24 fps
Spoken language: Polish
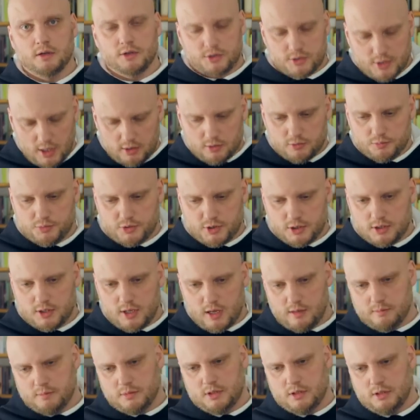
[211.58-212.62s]
I stanął przed
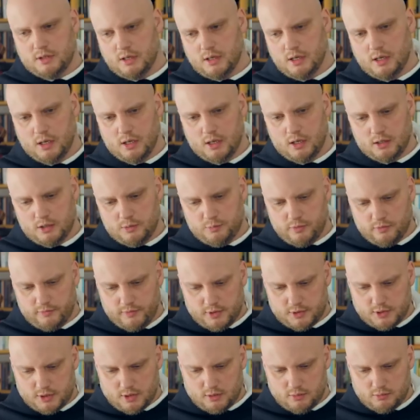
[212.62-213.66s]
nami i
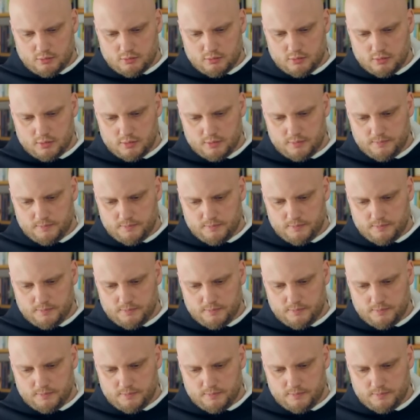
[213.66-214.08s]
powiedział: